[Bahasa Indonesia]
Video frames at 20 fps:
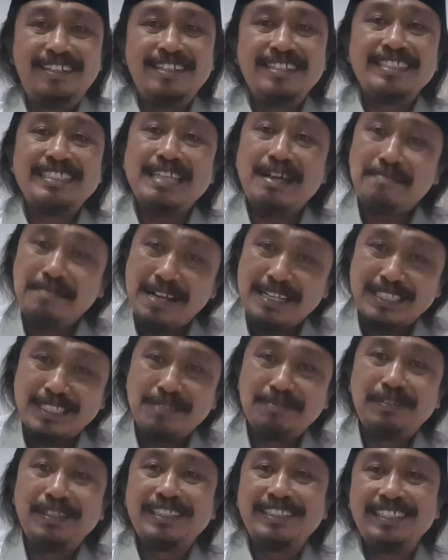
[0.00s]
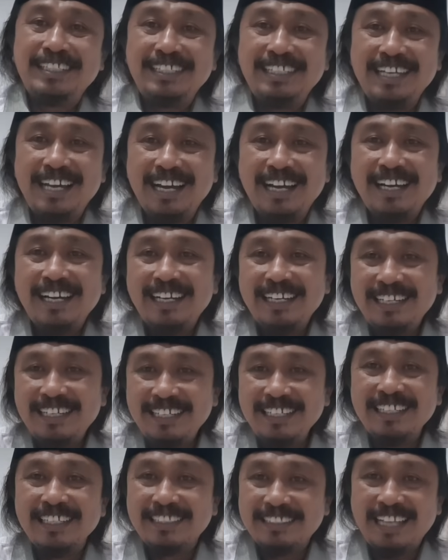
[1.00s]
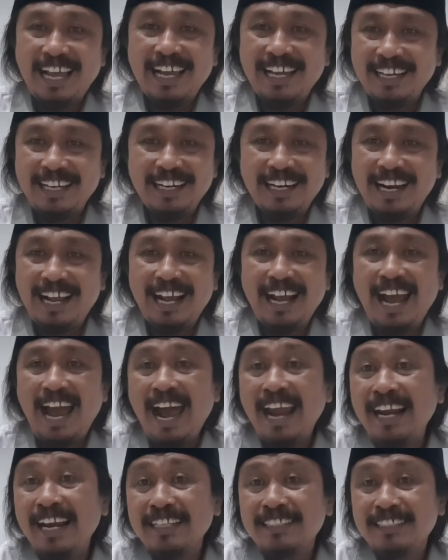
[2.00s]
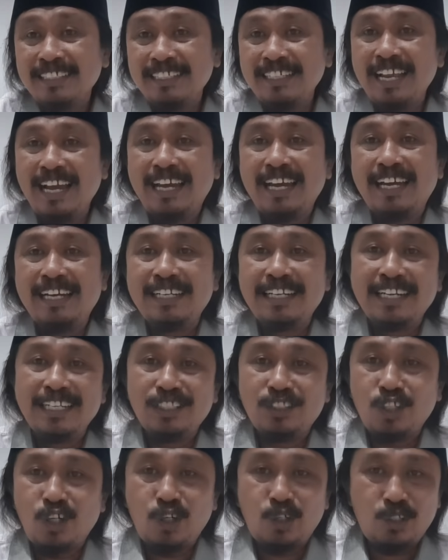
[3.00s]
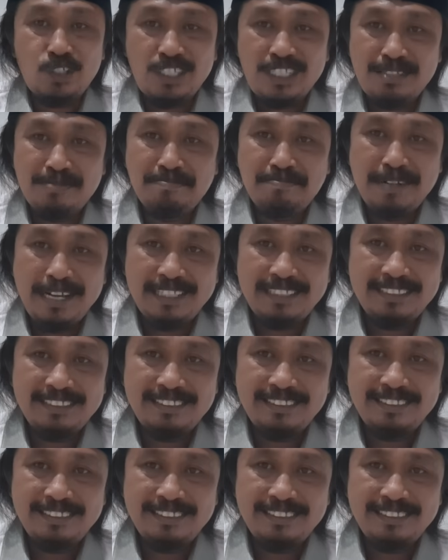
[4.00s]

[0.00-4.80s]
sama seperti yang di Tangerang ada tindakan dari tokoh setempat.